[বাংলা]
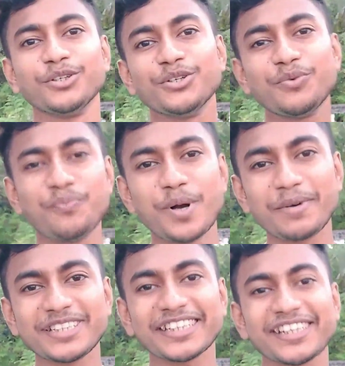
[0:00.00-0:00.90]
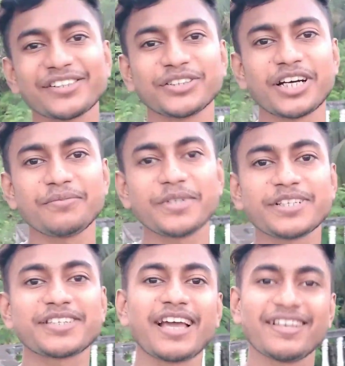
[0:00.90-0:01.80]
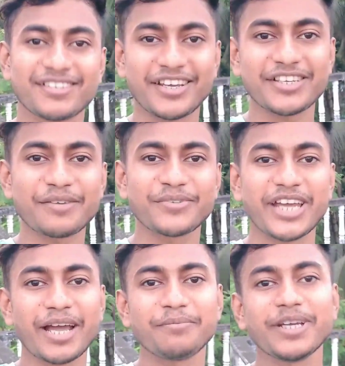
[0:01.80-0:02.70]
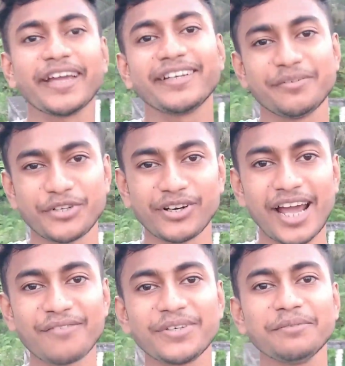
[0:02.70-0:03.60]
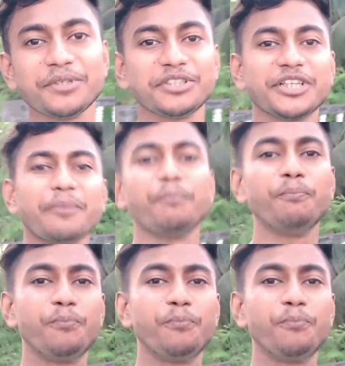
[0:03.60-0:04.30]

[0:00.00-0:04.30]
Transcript: তো বাবাই টেক কেয়ার খুদা হাফিজ স্টে সেফ স্টে হ্যাপি লিভ ইউর লাইফ লিভ ইউর ড্রিম